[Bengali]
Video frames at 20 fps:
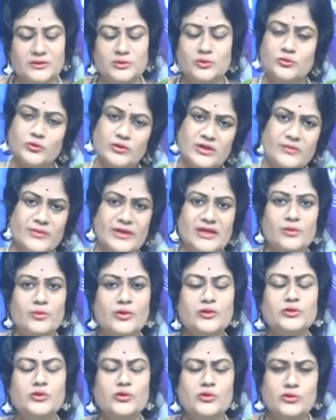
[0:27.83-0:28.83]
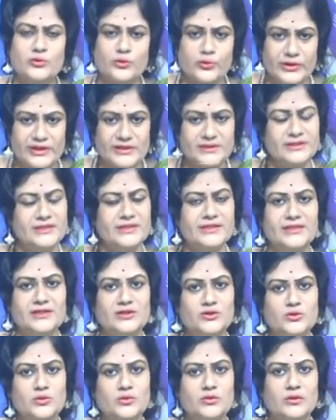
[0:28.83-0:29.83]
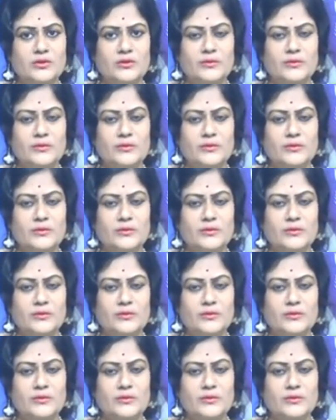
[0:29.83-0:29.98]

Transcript: দুটোকে মেলবন্ধন করে তিনি কিন্তু